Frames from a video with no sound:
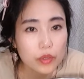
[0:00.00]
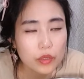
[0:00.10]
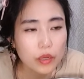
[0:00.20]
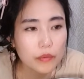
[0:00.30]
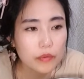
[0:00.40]

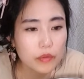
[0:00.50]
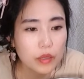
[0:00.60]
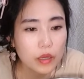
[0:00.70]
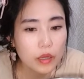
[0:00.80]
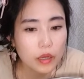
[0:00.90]
그냥
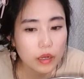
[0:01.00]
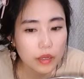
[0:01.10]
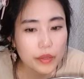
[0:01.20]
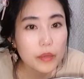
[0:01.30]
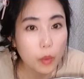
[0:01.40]

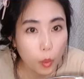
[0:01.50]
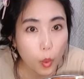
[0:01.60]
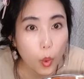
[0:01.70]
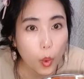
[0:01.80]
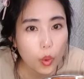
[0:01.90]
간단히
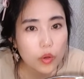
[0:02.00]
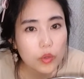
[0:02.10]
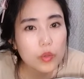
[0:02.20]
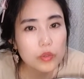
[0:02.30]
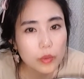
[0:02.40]
먹고
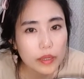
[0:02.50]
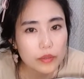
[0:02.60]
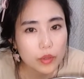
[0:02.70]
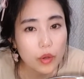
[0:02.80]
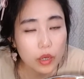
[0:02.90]
그러고 이제
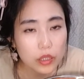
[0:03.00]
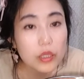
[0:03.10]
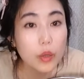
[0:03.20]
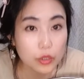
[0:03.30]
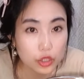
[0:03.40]
왔어요.
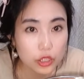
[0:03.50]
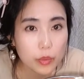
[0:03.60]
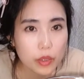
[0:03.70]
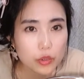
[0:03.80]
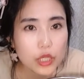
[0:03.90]
그리고 와서 집에
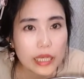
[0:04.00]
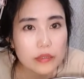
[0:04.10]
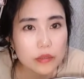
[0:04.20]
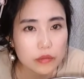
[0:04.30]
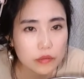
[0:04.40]
와서
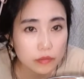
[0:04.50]
잤어.